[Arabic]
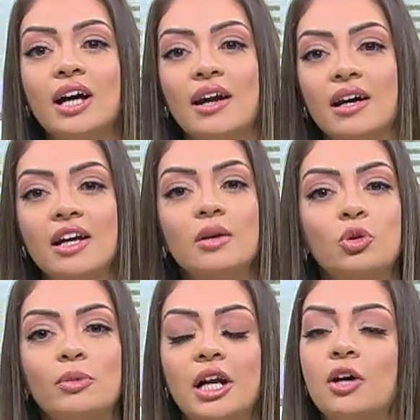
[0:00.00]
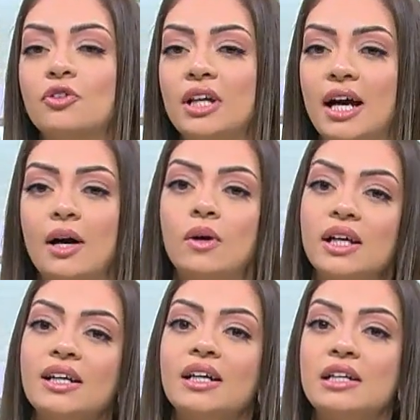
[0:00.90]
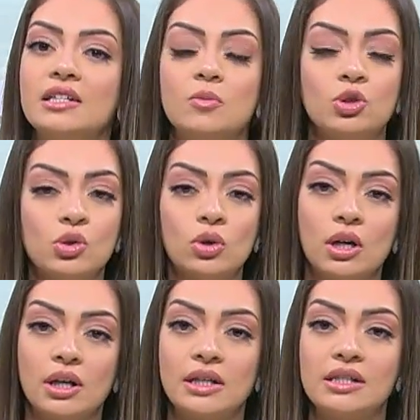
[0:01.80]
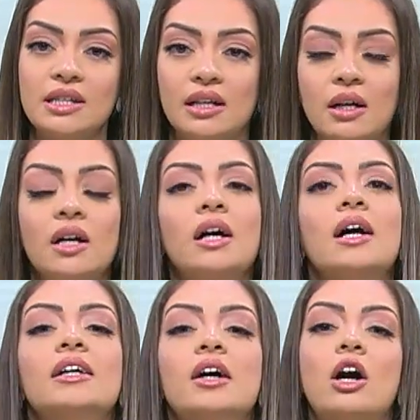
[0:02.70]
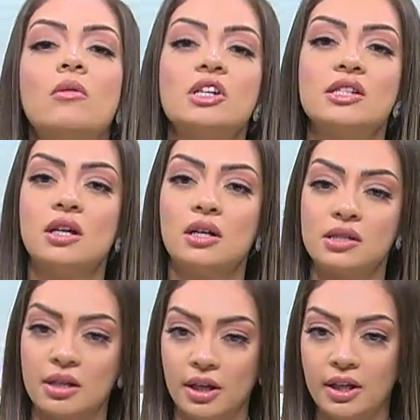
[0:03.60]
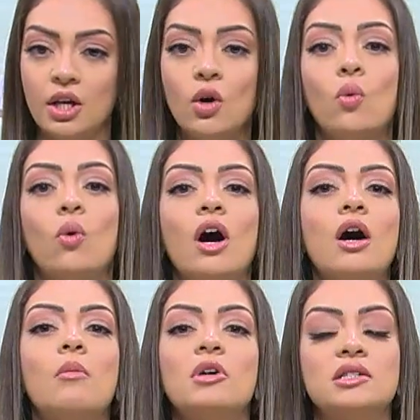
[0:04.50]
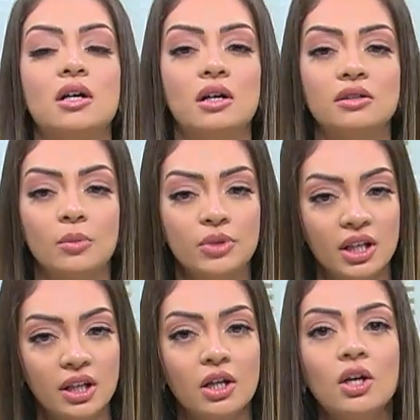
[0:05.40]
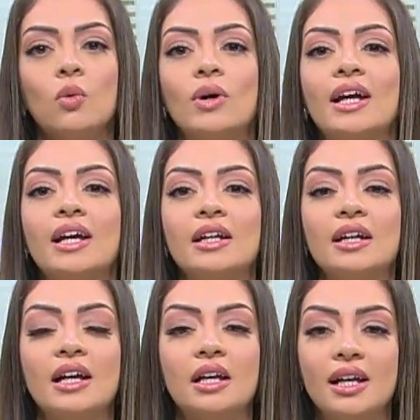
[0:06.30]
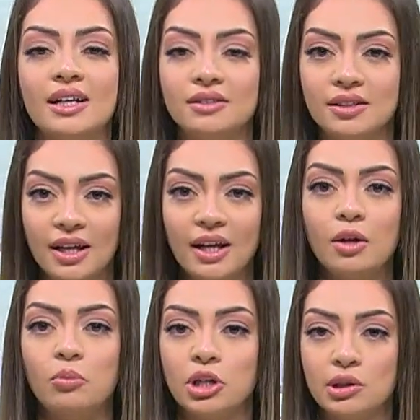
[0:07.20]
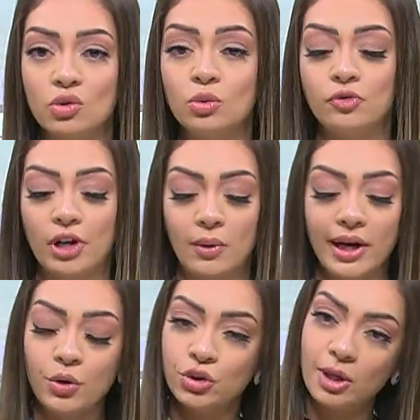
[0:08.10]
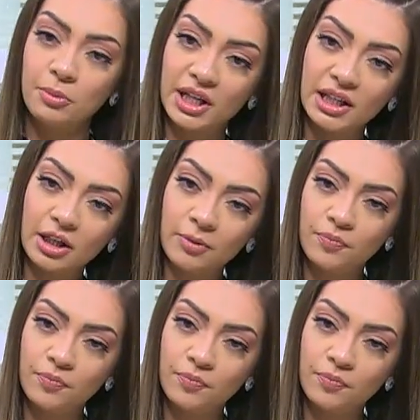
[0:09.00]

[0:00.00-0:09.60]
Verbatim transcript: حراريه مبالغ فيها او كده نسبه سكر كتيره هي اه مصدرها صحي واه مصدرها طبيعي ولكن الاعتدال مطلوب فلو هاخد تمر هنا